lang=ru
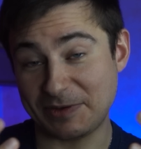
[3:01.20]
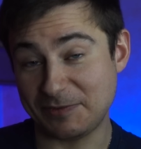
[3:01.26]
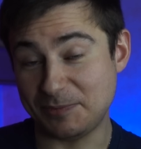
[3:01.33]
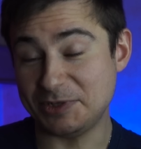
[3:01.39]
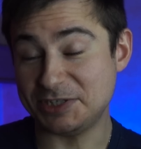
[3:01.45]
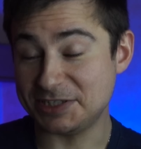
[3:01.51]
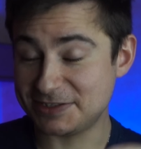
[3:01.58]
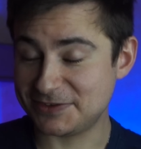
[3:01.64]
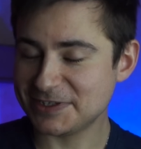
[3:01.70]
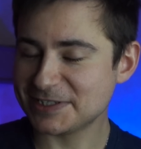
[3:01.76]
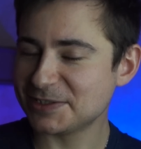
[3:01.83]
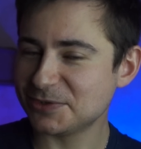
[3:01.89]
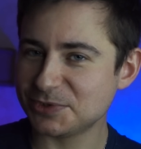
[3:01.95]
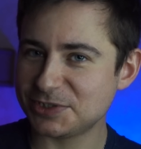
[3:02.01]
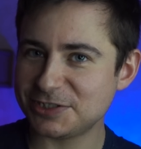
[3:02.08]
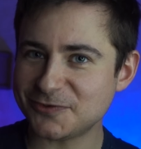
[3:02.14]
в большинстве
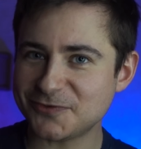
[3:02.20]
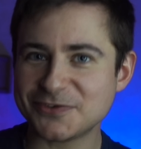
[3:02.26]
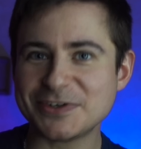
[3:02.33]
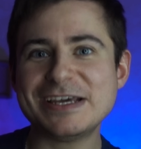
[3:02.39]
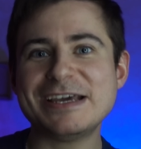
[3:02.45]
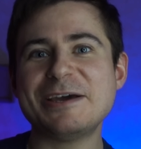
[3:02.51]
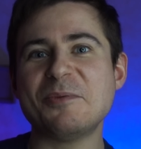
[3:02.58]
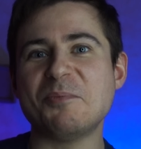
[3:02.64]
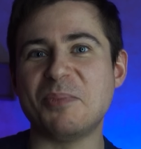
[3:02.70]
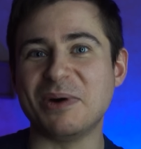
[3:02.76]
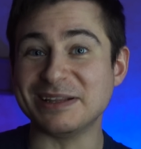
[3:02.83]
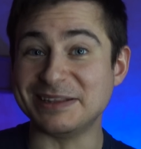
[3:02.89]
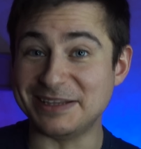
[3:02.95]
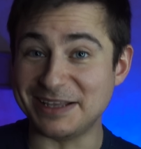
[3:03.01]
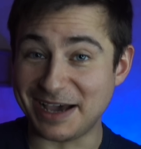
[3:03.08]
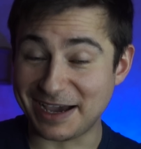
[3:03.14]
случаев
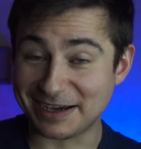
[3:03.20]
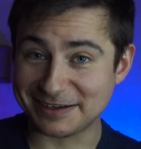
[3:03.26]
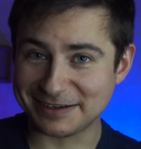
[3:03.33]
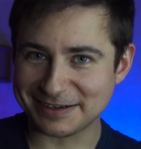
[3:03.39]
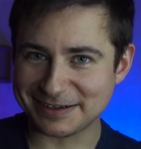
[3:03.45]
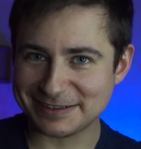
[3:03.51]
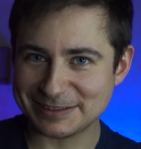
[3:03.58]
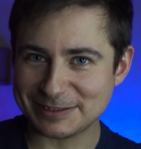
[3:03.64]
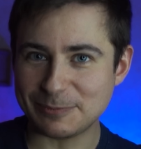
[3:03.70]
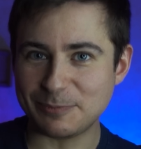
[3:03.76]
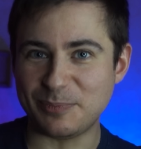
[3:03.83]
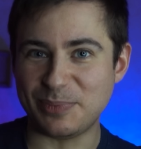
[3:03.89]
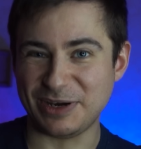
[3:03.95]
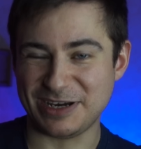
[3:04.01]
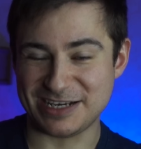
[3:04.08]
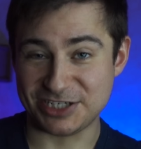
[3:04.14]
подагра
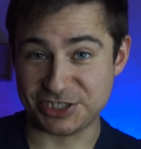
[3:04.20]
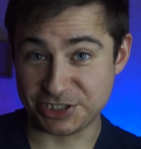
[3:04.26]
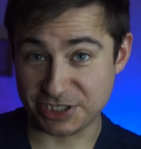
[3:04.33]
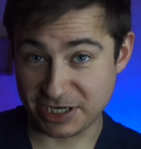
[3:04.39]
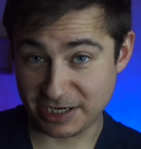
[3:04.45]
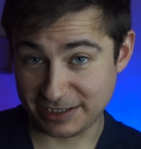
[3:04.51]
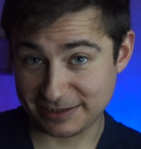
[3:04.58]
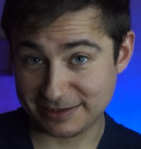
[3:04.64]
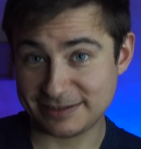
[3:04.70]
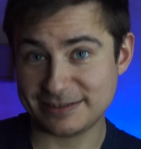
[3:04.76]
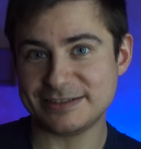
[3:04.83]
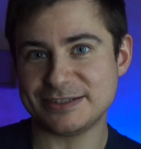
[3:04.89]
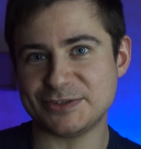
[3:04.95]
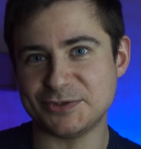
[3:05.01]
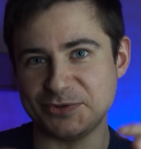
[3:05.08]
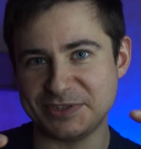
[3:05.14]
поражает
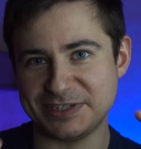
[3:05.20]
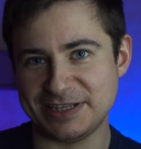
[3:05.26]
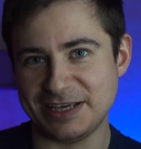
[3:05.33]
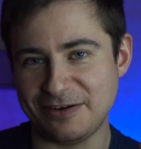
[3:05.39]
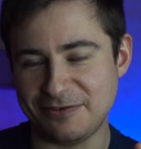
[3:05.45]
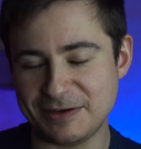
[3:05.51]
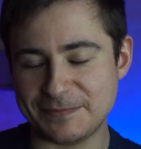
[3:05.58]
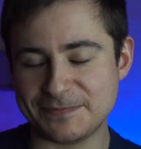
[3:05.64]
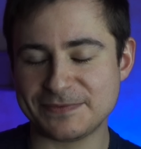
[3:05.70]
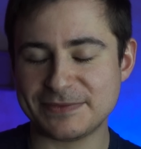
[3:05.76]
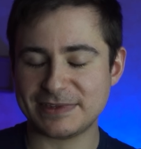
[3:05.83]
суставы.